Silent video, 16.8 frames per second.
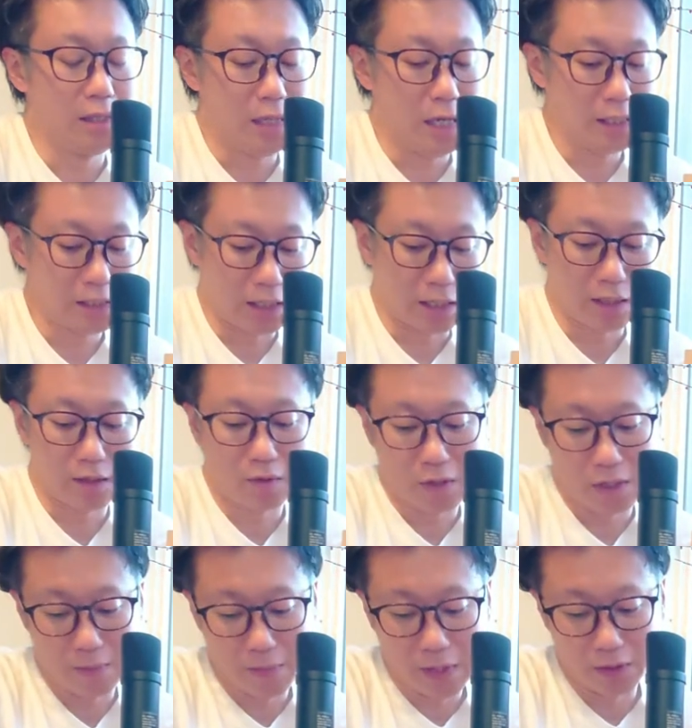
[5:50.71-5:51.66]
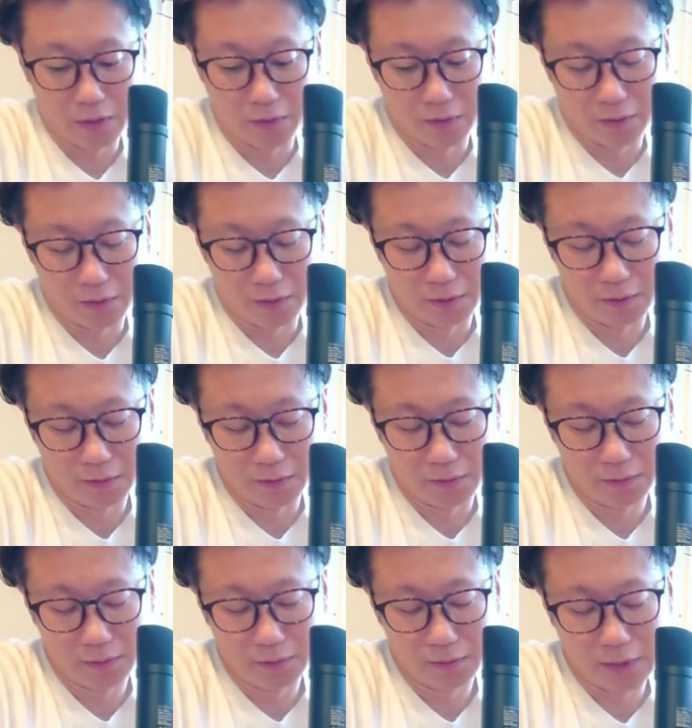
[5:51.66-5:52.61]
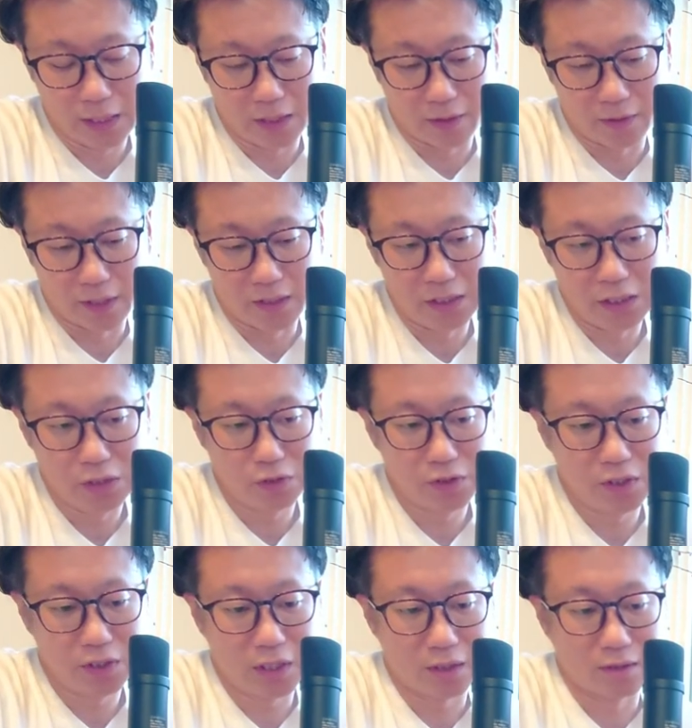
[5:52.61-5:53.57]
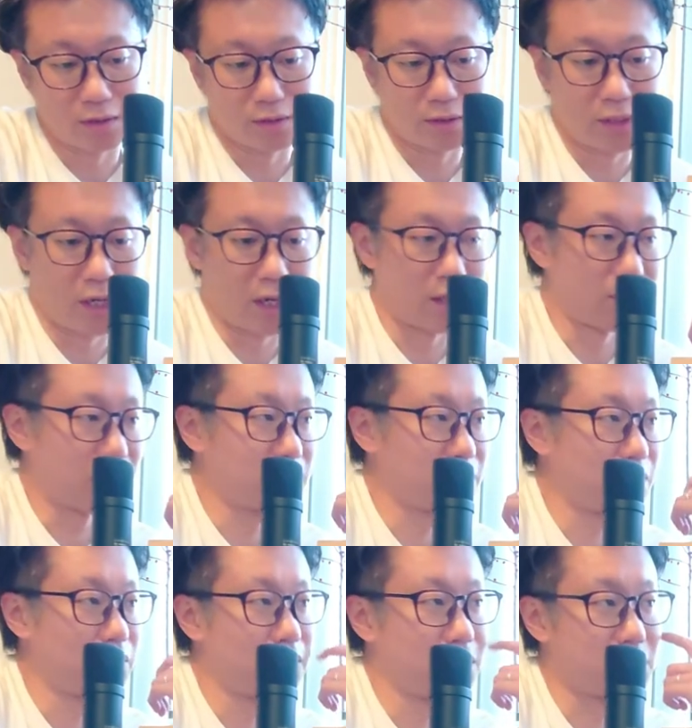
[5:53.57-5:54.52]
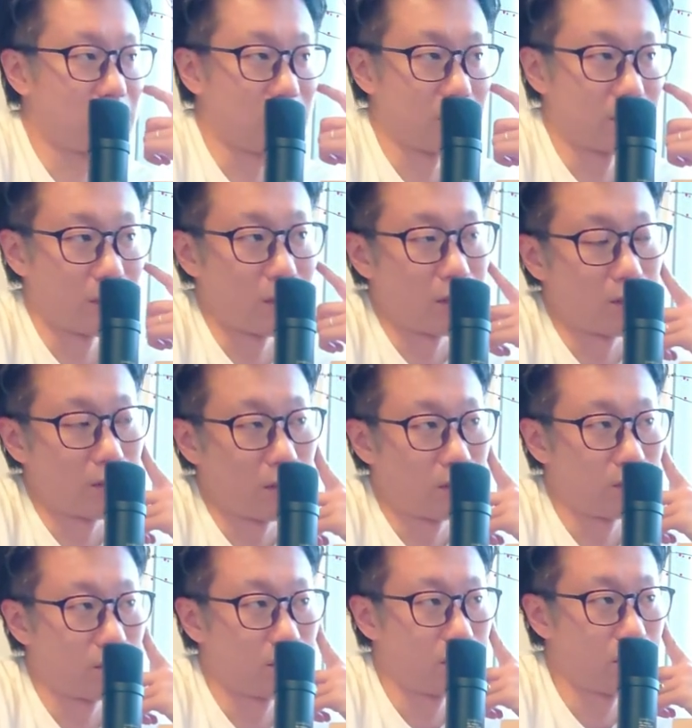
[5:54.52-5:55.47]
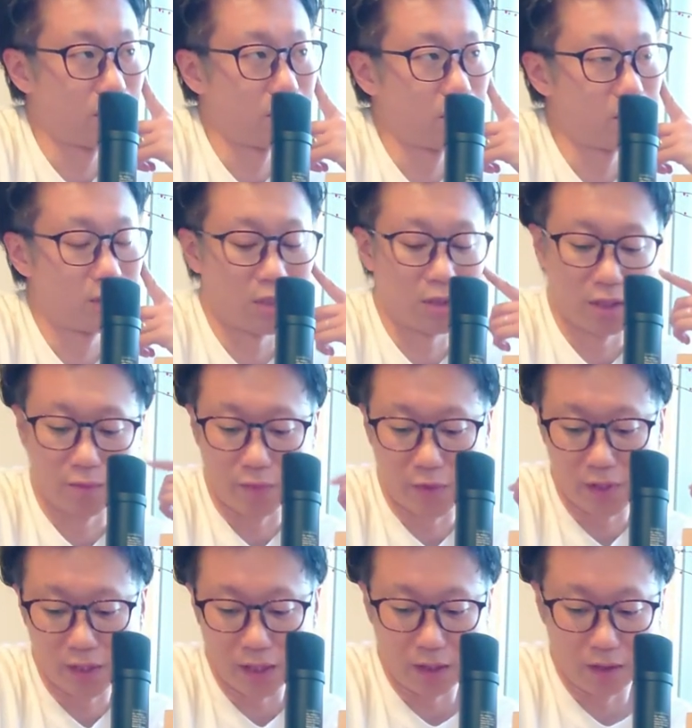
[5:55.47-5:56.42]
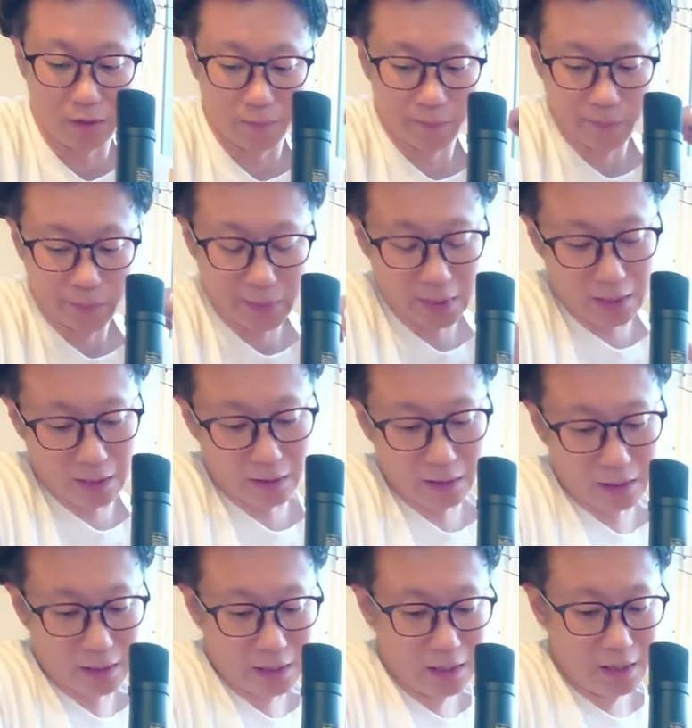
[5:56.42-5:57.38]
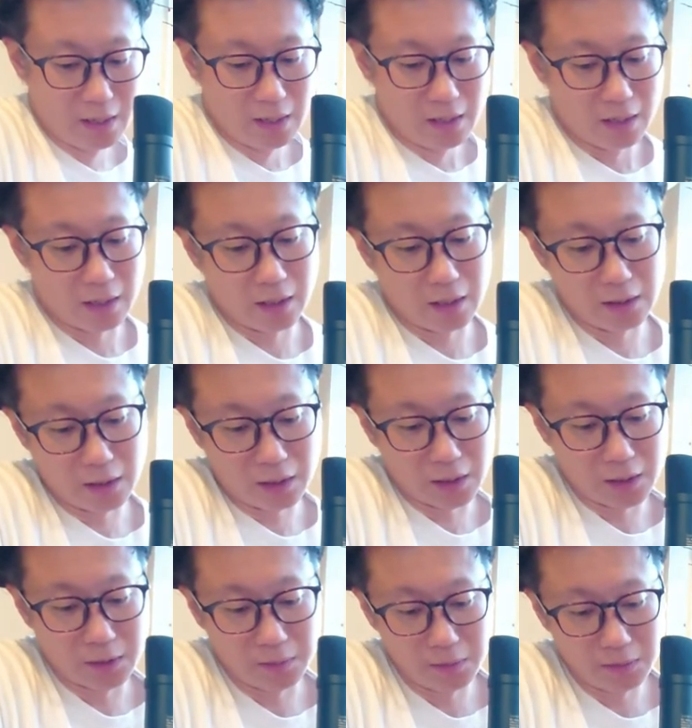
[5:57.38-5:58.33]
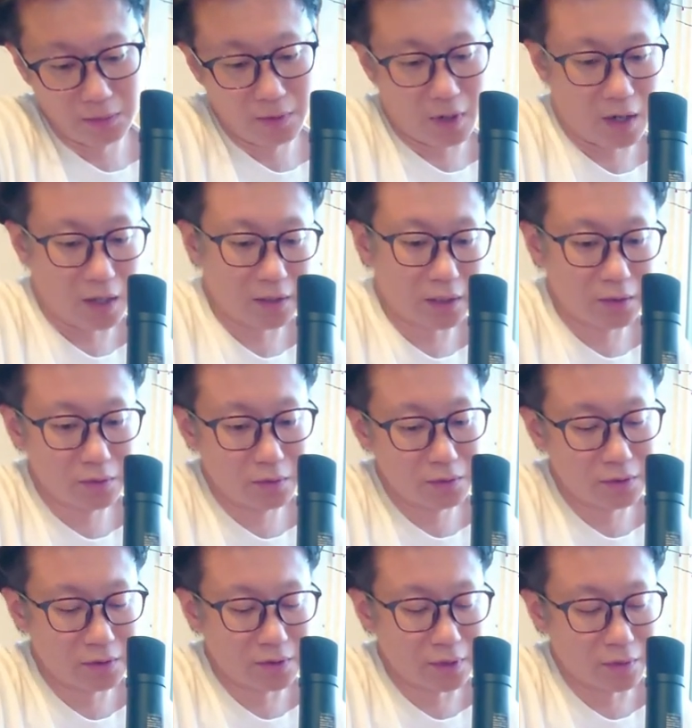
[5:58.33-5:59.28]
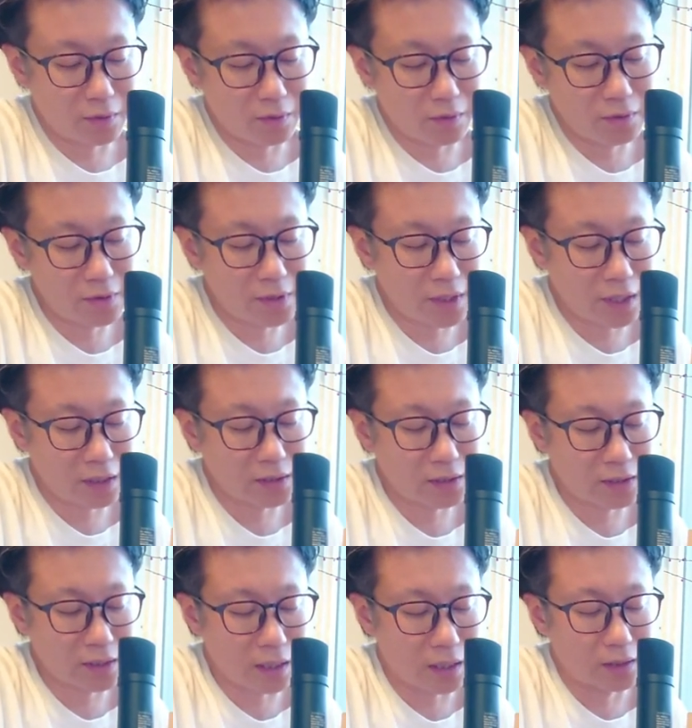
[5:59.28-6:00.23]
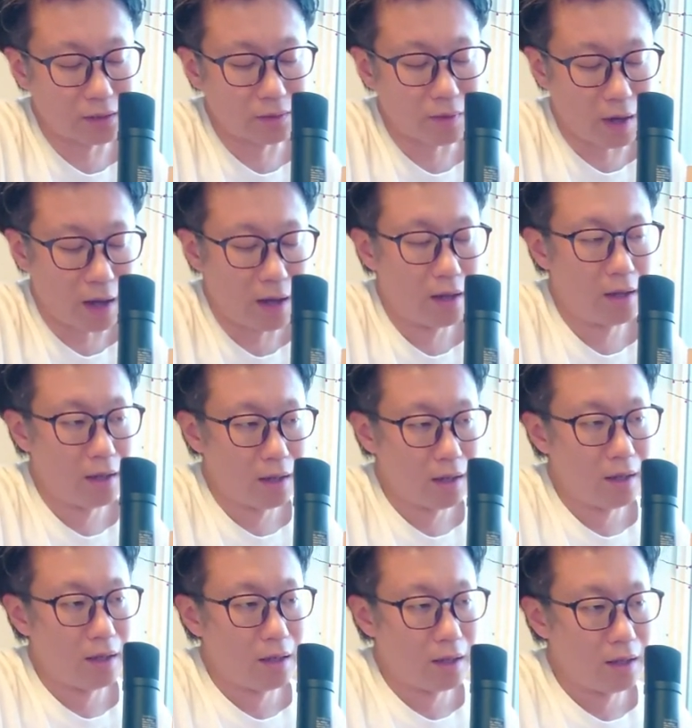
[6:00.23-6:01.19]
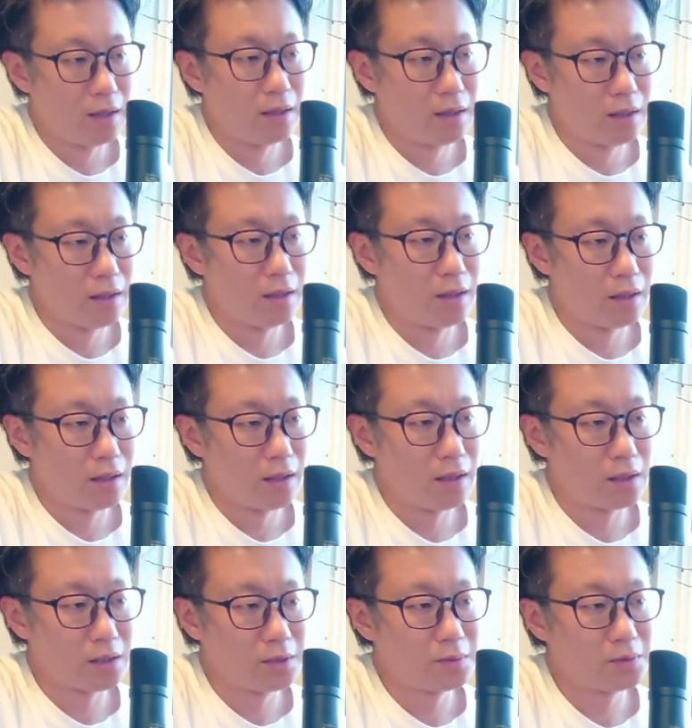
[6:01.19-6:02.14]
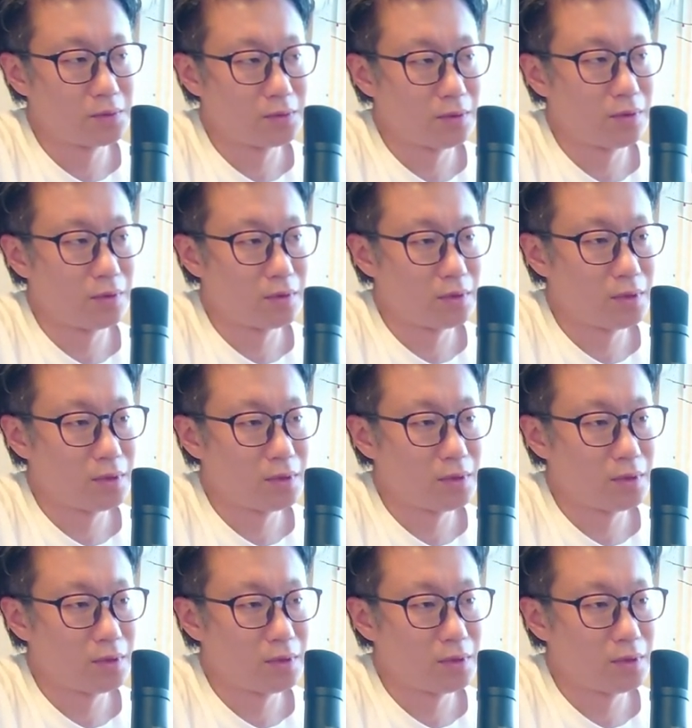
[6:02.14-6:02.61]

他者これまああのなんだろうな二重人格になれとかそういうことじゃなくてあの二重人格でもいいんだけどなんであなんか自分の鼻の奥ってこういう感じかとかあ自分